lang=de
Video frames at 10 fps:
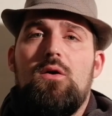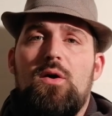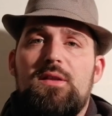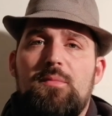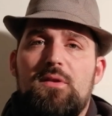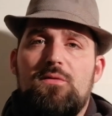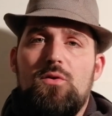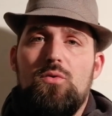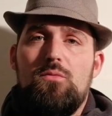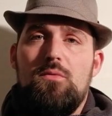Heute im
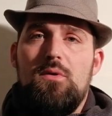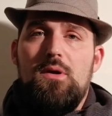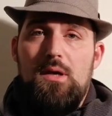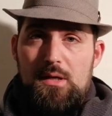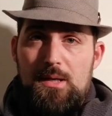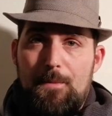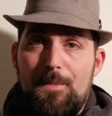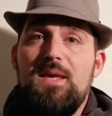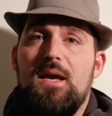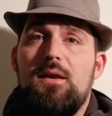Interview
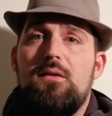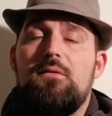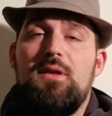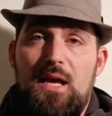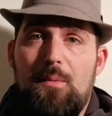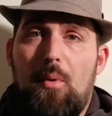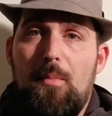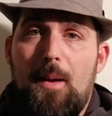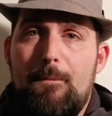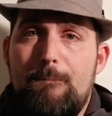Michael
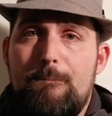Jägerbomber,